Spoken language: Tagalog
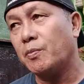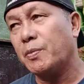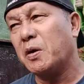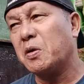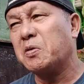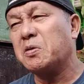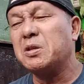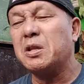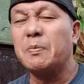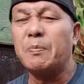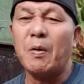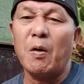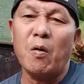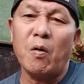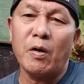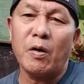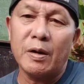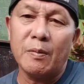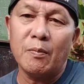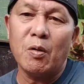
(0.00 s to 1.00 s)
Pero hindi pa
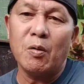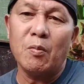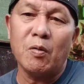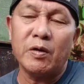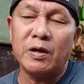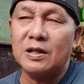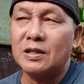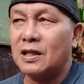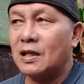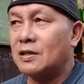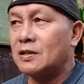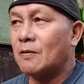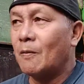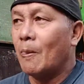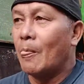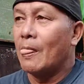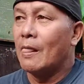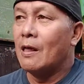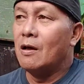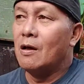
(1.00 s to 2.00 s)
ako na monetize
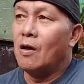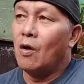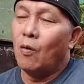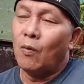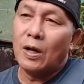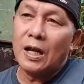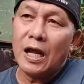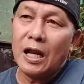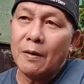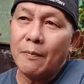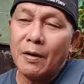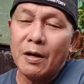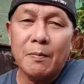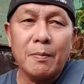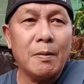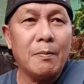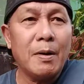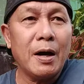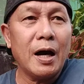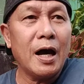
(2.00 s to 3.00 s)
Wala namang
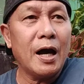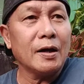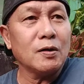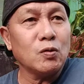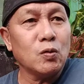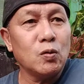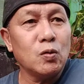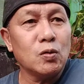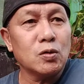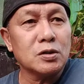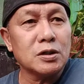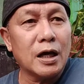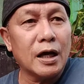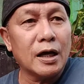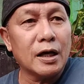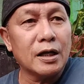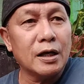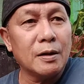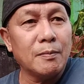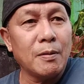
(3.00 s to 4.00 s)
iba makakatulong sa
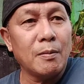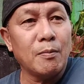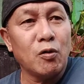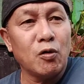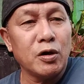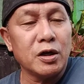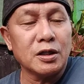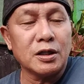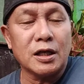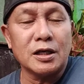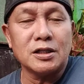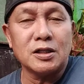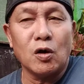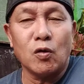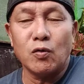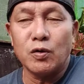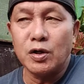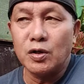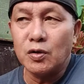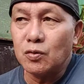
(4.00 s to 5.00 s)
akin na ma-monetize
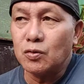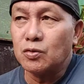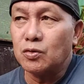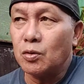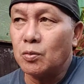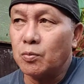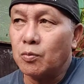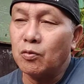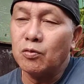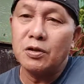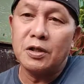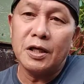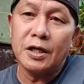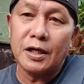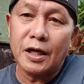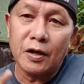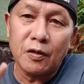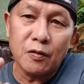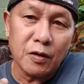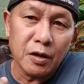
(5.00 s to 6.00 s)
ako ni YouTube, kundi
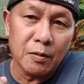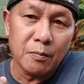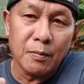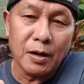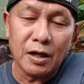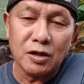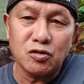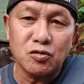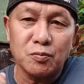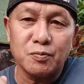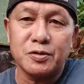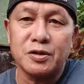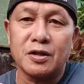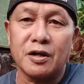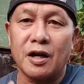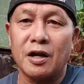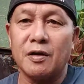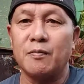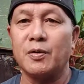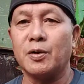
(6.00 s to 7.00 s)
kayo ring mga
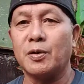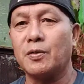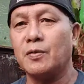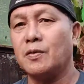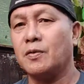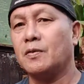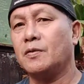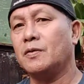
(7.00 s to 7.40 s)
subscriber ko.